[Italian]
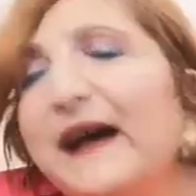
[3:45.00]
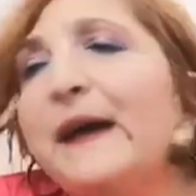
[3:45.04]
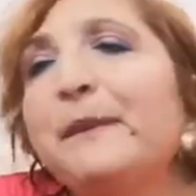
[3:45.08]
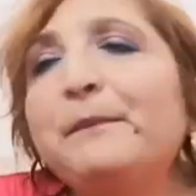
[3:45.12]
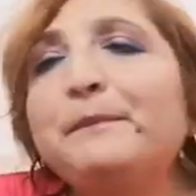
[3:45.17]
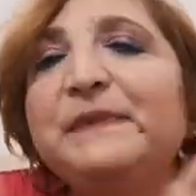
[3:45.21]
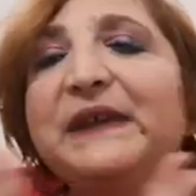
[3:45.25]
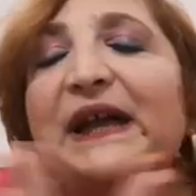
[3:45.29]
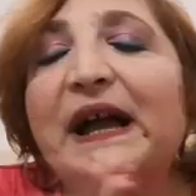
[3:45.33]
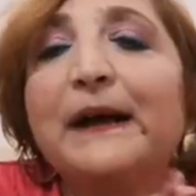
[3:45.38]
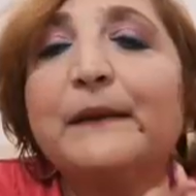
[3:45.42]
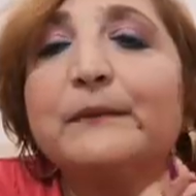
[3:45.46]

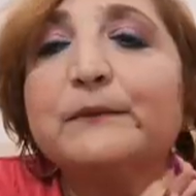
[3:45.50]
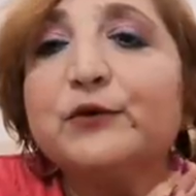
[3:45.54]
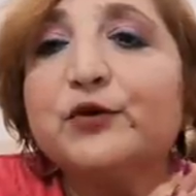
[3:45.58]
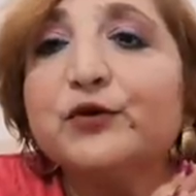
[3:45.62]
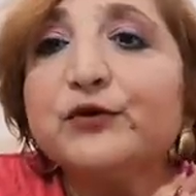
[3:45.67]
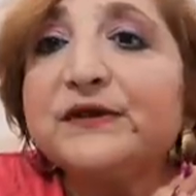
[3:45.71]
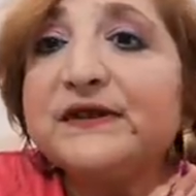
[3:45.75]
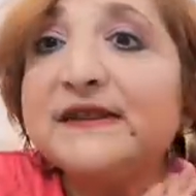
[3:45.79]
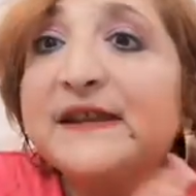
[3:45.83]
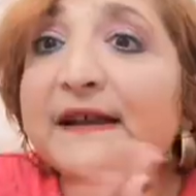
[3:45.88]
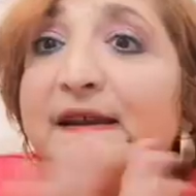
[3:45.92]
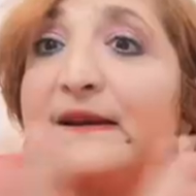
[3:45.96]

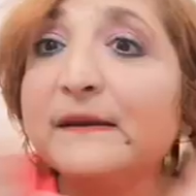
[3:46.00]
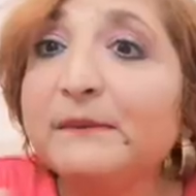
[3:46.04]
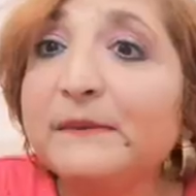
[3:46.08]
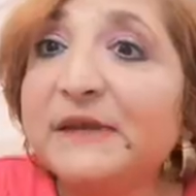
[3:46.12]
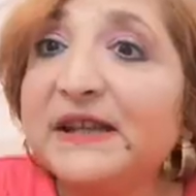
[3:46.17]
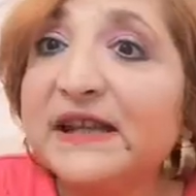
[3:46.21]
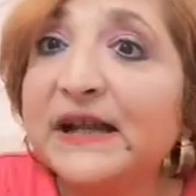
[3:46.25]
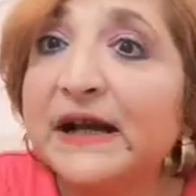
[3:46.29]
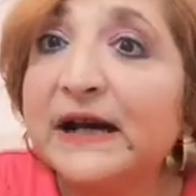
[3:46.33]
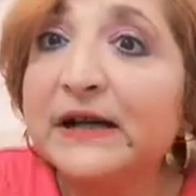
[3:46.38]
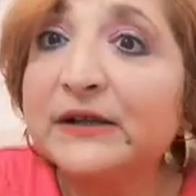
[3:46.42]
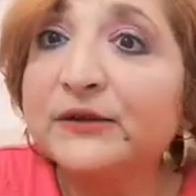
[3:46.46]
abbiamo
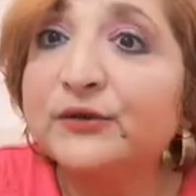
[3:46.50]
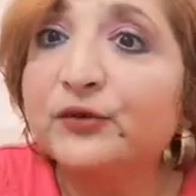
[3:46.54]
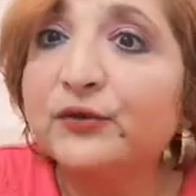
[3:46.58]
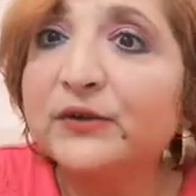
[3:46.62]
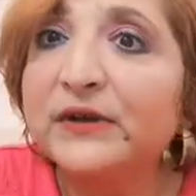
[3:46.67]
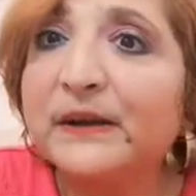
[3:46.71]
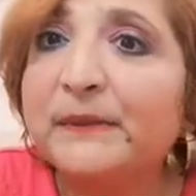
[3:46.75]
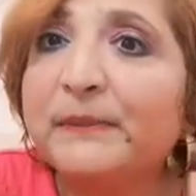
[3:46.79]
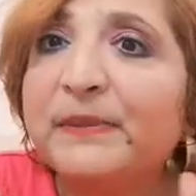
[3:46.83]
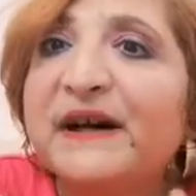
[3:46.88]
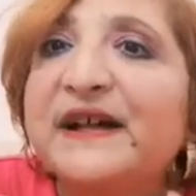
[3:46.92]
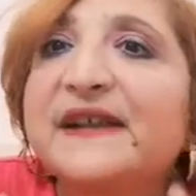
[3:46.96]
terminato
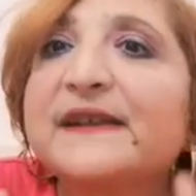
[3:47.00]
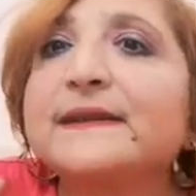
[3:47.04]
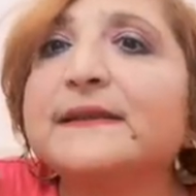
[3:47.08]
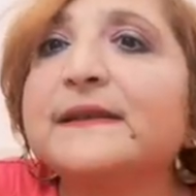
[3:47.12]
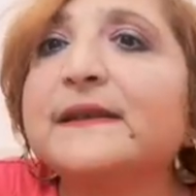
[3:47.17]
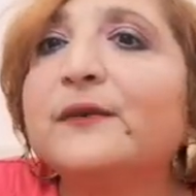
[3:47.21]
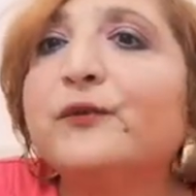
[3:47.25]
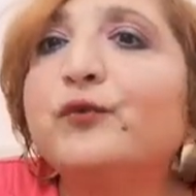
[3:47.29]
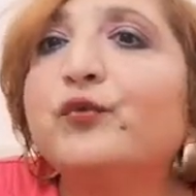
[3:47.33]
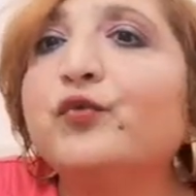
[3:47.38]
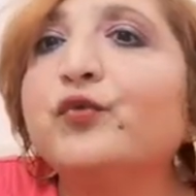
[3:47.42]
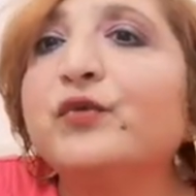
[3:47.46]
la
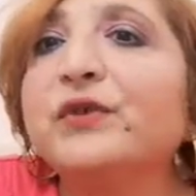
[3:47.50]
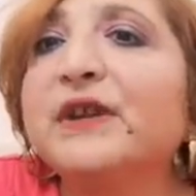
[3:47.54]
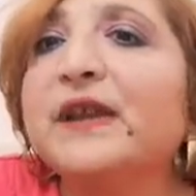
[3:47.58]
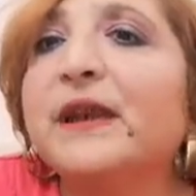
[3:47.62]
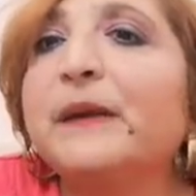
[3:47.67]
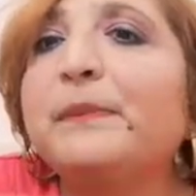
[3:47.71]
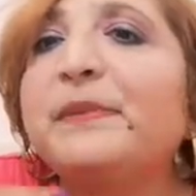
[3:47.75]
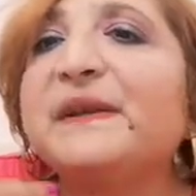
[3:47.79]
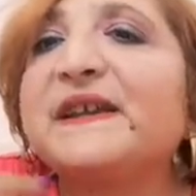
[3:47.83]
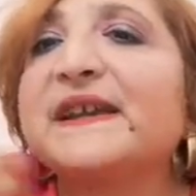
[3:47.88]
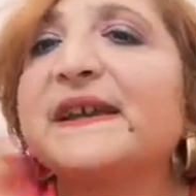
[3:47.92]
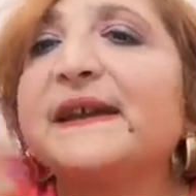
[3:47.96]
parte
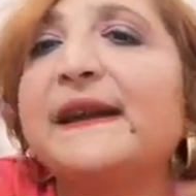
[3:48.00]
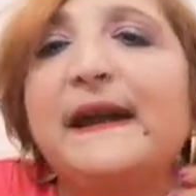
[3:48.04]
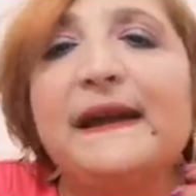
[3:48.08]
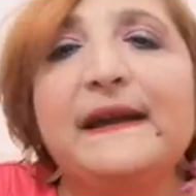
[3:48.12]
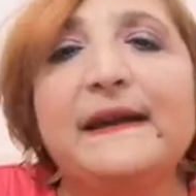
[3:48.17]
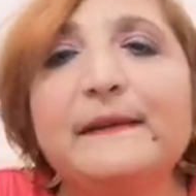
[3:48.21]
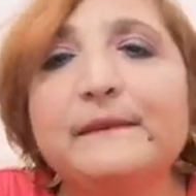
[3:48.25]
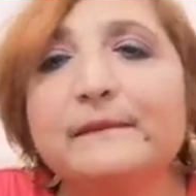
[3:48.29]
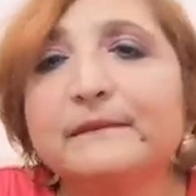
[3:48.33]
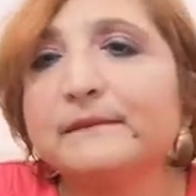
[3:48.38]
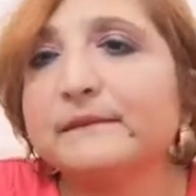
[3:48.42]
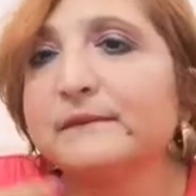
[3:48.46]
unghie
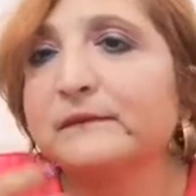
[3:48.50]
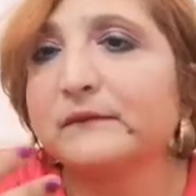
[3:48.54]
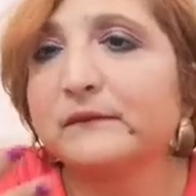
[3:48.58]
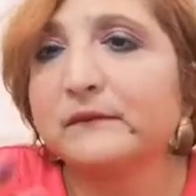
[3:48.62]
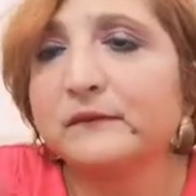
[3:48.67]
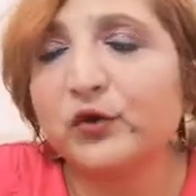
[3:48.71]
perché,